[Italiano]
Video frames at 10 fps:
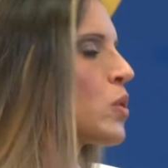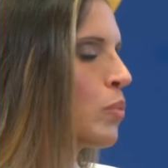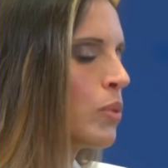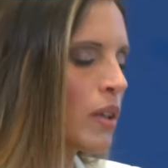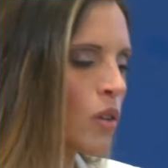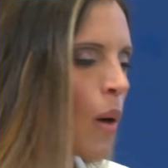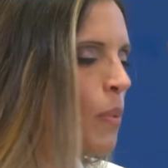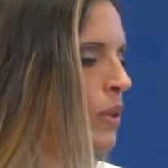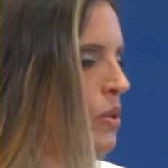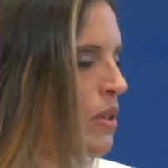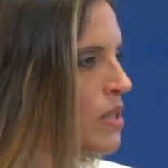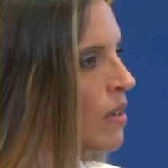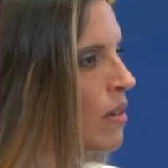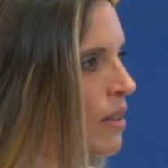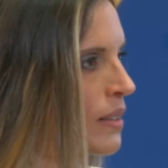oppure dopo una situazione
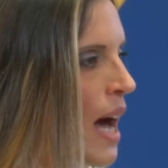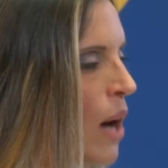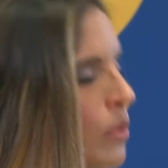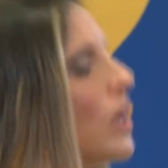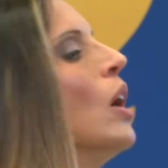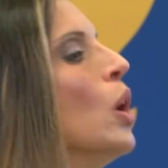di lockdown